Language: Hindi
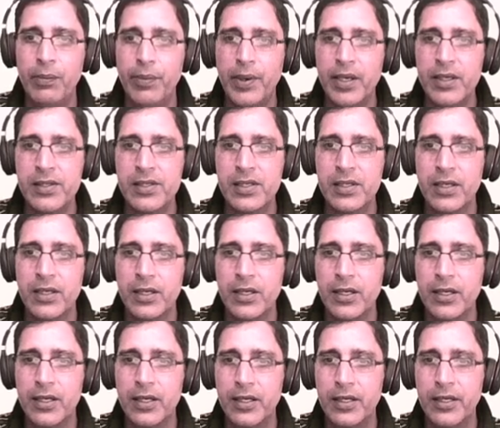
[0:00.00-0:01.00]
एल प्लस
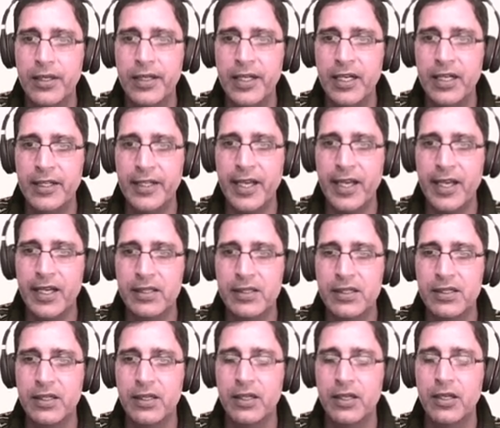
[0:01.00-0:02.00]
डेल्टा एक्स
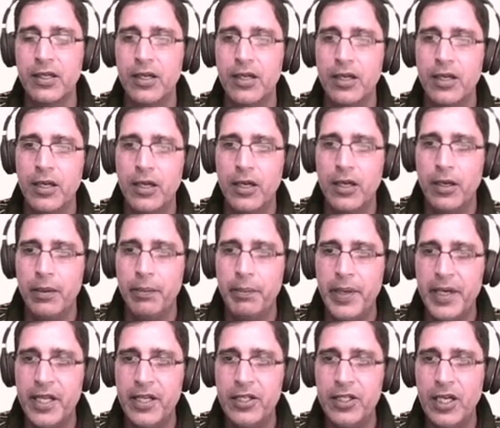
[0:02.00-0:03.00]

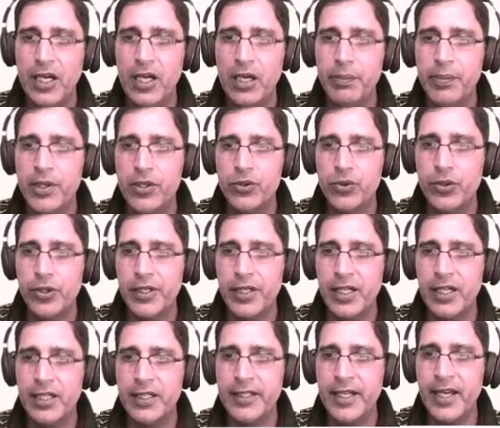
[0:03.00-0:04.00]
बेटा यहां पर जो
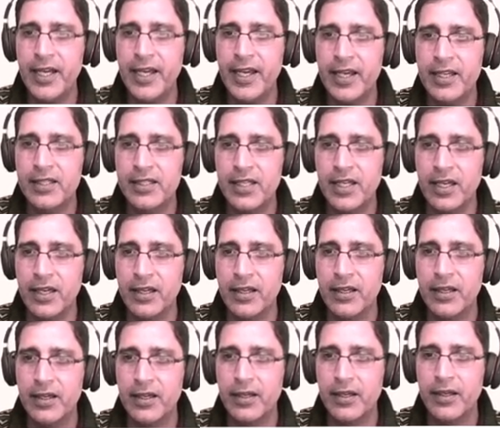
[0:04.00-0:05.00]
डेल्टा एक्स है
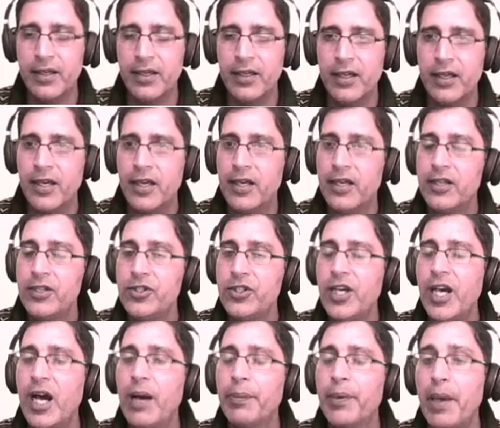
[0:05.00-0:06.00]

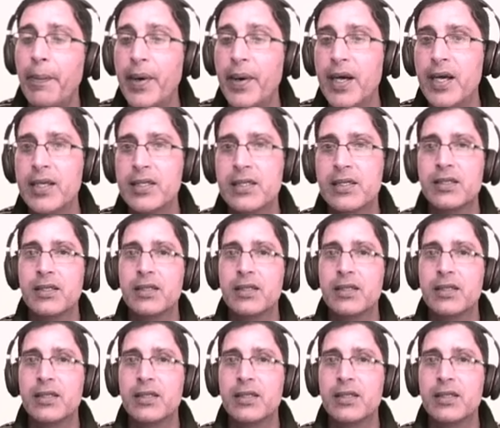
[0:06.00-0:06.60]
ये आपके पास